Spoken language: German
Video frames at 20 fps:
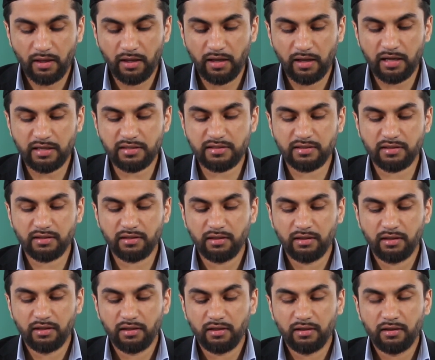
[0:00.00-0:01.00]
hat
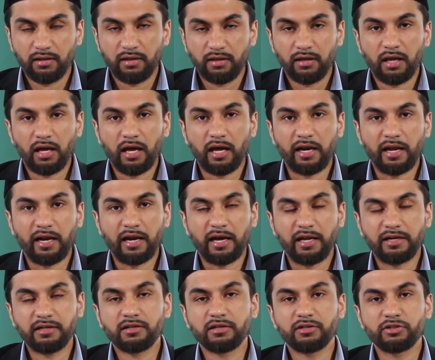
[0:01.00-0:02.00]
an einer
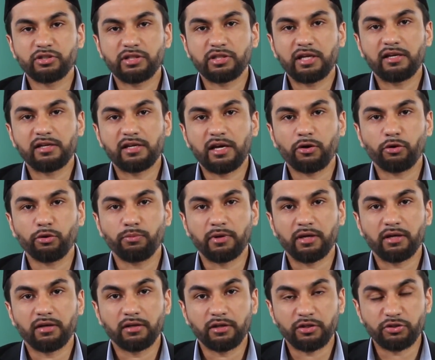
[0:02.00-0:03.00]
anderen Stelle
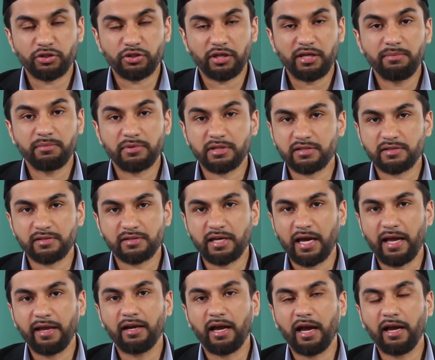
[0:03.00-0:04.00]
darüber geschrieben, dass es
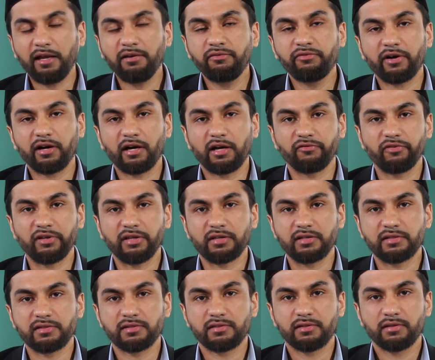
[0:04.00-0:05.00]
kein einfacher Weg
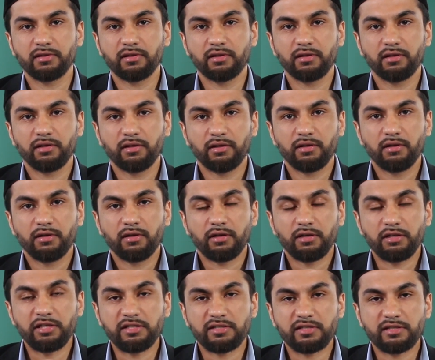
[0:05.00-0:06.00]
ist,
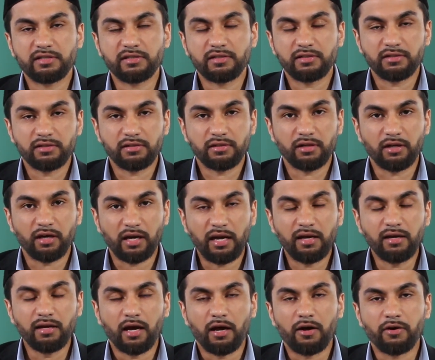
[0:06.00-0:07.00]
diesen
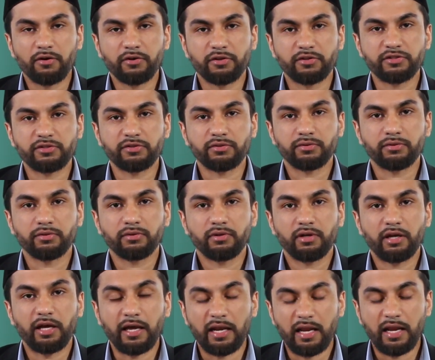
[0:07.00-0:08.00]
Rang auch zu
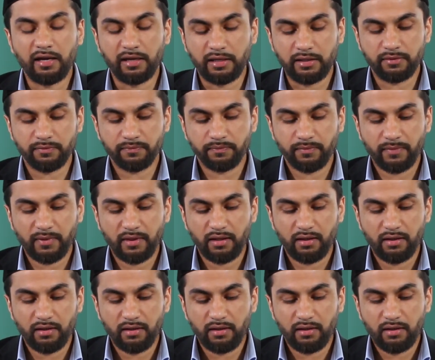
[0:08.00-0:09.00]
erlangen.
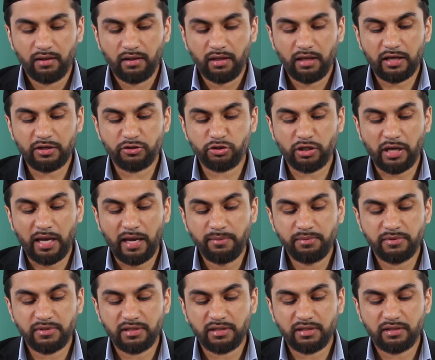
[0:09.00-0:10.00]
Er
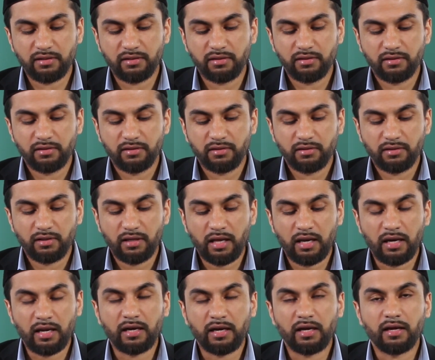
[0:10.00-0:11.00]
schreibt
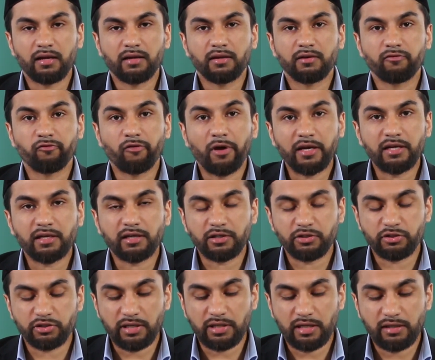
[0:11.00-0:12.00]
an einer weiteren
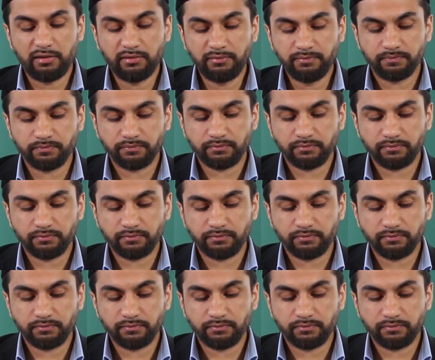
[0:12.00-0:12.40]
Stelle,